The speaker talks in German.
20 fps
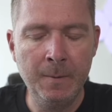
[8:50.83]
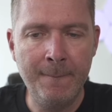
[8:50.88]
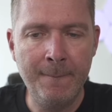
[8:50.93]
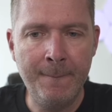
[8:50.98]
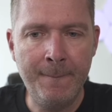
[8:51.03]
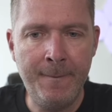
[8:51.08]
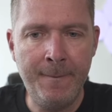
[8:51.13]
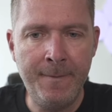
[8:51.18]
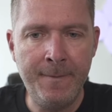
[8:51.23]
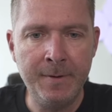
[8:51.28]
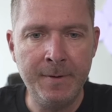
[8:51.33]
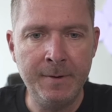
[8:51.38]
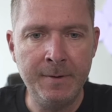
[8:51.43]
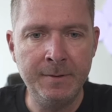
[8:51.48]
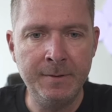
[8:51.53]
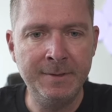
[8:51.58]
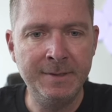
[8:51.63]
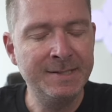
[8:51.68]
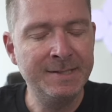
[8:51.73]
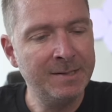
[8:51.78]
Und äh,
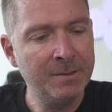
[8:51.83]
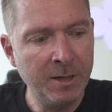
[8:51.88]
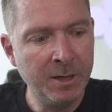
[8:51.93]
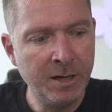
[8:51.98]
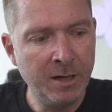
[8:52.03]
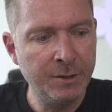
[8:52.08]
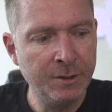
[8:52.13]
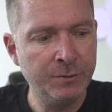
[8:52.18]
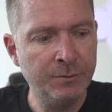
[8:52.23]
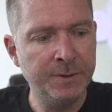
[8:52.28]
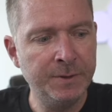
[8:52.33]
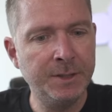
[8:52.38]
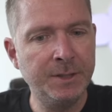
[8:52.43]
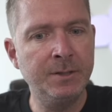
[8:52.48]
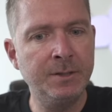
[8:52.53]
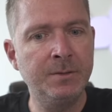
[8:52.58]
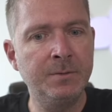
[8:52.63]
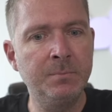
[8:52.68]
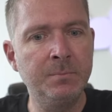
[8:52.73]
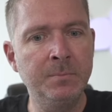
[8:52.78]
das ist aber gar nicht so
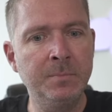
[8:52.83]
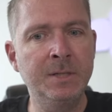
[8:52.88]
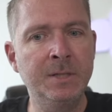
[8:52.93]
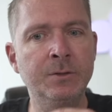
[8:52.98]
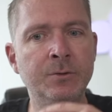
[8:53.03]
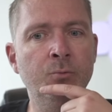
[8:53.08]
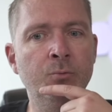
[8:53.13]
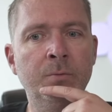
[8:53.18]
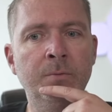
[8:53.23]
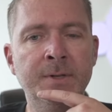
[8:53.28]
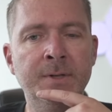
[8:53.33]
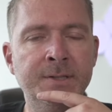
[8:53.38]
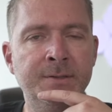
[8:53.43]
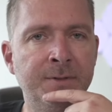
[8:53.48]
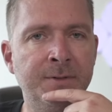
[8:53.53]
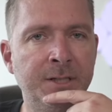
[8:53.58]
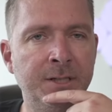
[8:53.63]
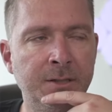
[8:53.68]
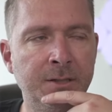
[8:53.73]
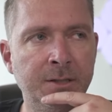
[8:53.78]
wichtig. Mir ist nur was
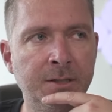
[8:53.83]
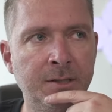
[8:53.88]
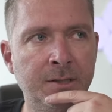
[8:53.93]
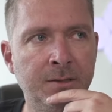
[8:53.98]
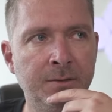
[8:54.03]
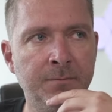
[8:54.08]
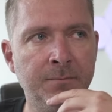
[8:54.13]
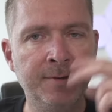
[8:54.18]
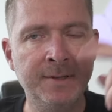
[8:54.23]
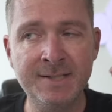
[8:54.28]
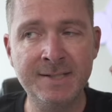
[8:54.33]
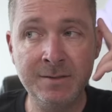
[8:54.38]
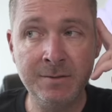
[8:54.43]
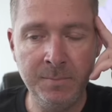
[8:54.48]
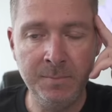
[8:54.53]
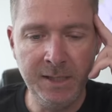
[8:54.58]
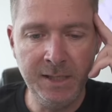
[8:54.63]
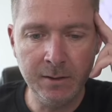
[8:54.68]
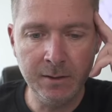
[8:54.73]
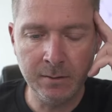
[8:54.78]
wichtig, was in
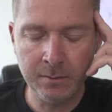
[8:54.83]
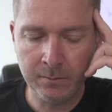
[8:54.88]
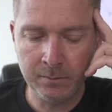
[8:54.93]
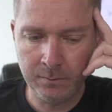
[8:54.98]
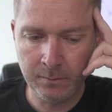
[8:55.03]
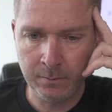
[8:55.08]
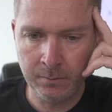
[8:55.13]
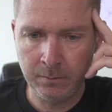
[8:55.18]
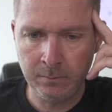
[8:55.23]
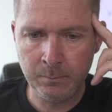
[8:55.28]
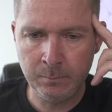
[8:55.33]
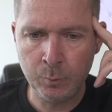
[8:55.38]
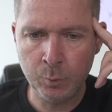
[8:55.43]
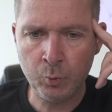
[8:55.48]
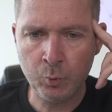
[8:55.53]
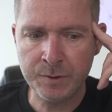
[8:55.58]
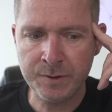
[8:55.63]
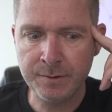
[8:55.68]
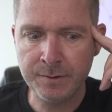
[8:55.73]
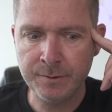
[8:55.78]
mir ähm,
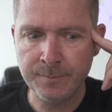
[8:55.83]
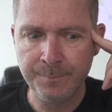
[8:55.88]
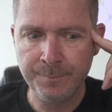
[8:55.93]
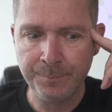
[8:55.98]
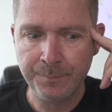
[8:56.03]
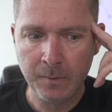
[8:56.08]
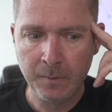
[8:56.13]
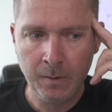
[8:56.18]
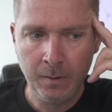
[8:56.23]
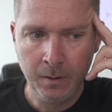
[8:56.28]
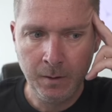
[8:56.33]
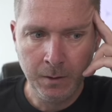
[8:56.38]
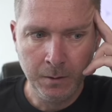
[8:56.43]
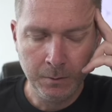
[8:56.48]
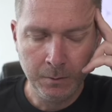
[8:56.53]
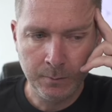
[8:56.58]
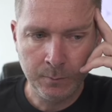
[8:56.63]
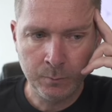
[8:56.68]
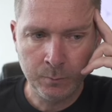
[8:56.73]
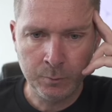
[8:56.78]
los ist.
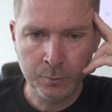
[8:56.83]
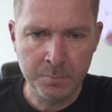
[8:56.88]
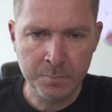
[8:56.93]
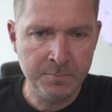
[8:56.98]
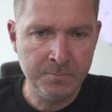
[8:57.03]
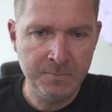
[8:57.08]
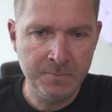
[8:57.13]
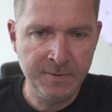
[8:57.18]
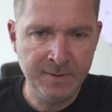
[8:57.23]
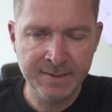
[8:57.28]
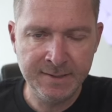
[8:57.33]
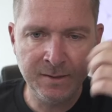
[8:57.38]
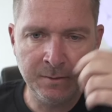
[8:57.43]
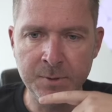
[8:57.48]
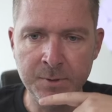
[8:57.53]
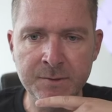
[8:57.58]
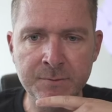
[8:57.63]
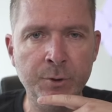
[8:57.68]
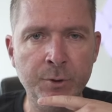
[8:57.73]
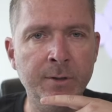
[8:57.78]
Und wie gesagt,
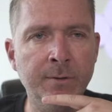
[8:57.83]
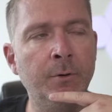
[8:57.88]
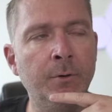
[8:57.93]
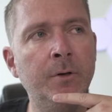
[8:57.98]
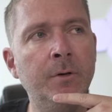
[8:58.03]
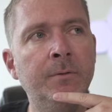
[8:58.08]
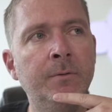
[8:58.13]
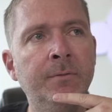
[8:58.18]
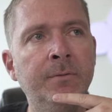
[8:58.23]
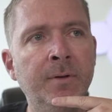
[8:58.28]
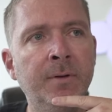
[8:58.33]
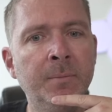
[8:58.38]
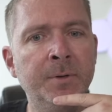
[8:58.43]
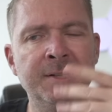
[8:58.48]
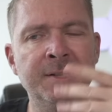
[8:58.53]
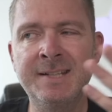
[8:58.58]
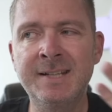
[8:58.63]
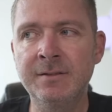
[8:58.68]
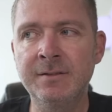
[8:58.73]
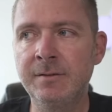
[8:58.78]
bis vor einer Woche wäre mir
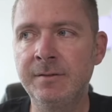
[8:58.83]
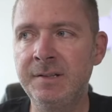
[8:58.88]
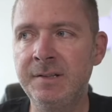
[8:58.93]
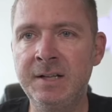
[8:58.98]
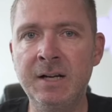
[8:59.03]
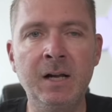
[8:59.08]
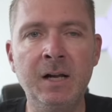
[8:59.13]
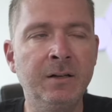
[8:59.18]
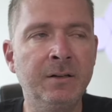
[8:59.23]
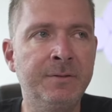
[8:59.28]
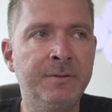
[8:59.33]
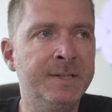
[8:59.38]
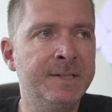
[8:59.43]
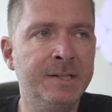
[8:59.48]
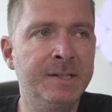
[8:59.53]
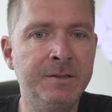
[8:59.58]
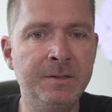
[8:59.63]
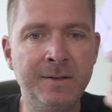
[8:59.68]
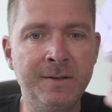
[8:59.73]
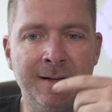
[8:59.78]
das herzlich egal gewesen.
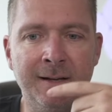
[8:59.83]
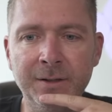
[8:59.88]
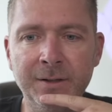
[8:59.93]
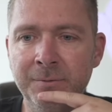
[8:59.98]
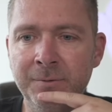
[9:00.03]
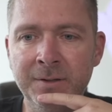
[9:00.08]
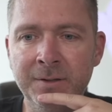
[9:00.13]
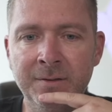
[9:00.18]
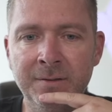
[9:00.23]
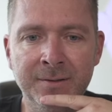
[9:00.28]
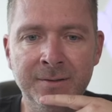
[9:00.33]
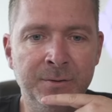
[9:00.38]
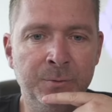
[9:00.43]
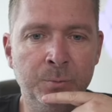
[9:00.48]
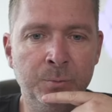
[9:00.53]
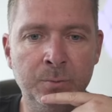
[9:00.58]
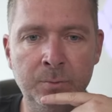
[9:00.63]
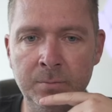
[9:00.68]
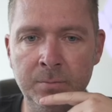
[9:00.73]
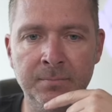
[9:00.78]
Hätte ich gelacht und hätte gesagt,
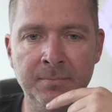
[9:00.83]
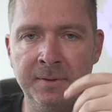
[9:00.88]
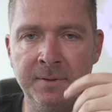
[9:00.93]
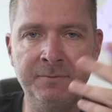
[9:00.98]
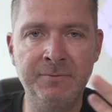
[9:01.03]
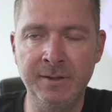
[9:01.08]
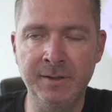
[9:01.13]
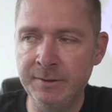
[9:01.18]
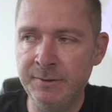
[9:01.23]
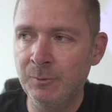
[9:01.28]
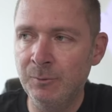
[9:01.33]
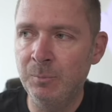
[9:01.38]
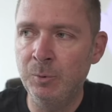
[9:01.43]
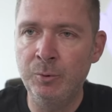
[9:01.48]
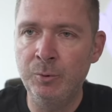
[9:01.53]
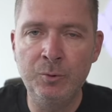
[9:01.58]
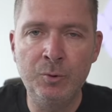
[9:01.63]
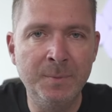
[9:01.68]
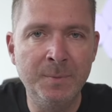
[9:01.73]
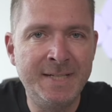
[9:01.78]
jo, hätte vielleicht noch einen
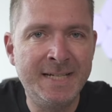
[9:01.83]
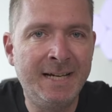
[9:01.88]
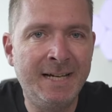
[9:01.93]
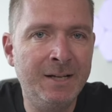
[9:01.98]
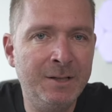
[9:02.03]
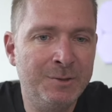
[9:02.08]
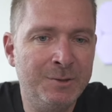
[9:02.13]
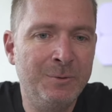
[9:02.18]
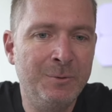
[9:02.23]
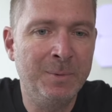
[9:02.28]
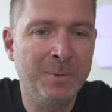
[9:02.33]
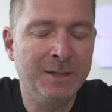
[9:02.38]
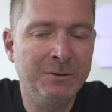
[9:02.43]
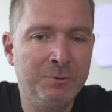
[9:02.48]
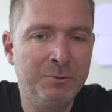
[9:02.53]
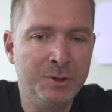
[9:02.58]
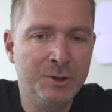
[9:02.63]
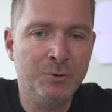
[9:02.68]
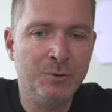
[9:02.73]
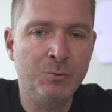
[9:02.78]
blöden Kommentar dazu gemacht
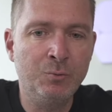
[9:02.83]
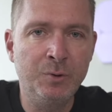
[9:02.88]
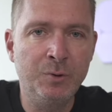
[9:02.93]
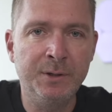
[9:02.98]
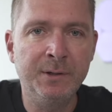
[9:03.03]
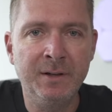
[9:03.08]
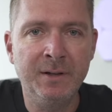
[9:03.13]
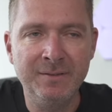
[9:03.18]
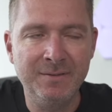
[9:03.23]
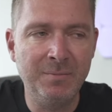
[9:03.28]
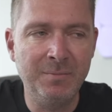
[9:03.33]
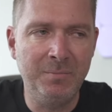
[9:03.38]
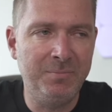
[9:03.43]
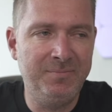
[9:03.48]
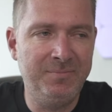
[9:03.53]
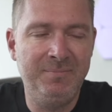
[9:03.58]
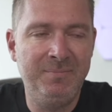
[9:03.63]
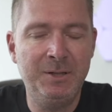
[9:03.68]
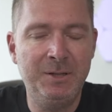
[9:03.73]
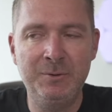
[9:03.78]
und ist doch gut, ja.
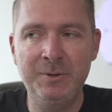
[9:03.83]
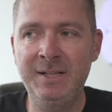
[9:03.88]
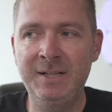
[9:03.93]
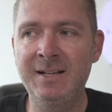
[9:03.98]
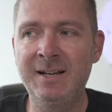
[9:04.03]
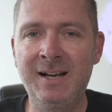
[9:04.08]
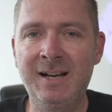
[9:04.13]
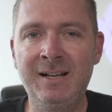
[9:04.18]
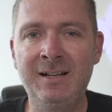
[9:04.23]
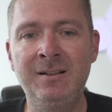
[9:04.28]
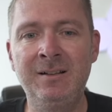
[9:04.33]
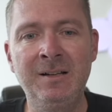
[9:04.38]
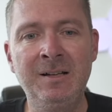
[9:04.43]
Mir doch egal.